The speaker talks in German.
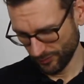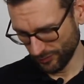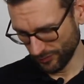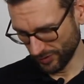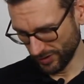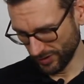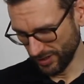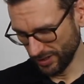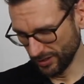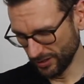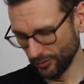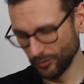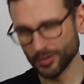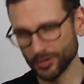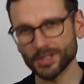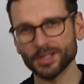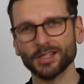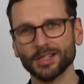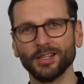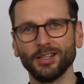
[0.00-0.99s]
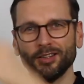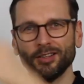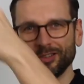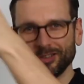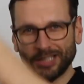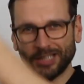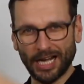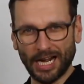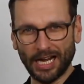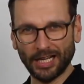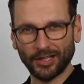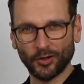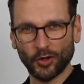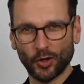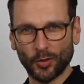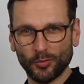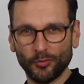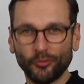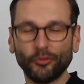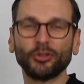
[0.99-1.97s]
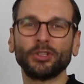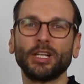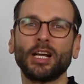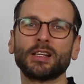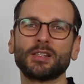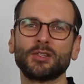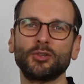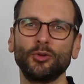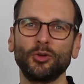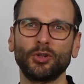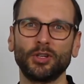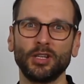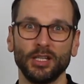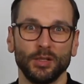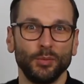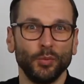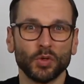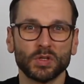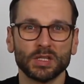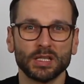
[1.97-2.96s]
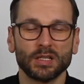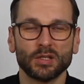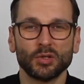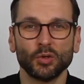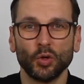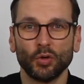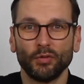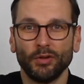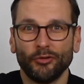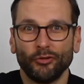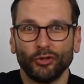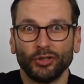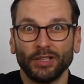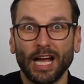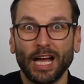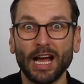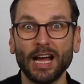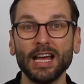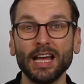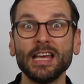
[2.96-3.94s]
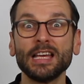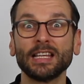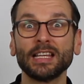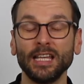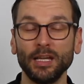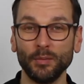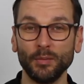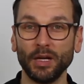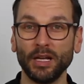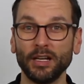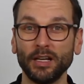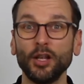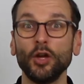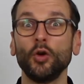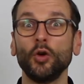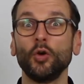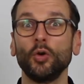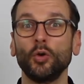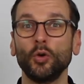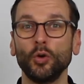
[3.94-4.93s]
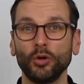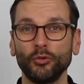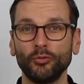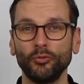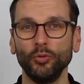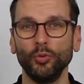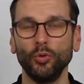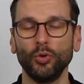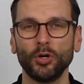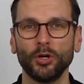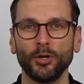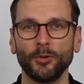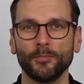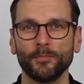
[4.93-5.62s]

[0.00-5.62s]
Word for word: Von hier los, da ankommen, von da zurück. Ich musste zurück, weil von da ging mein Rückflug.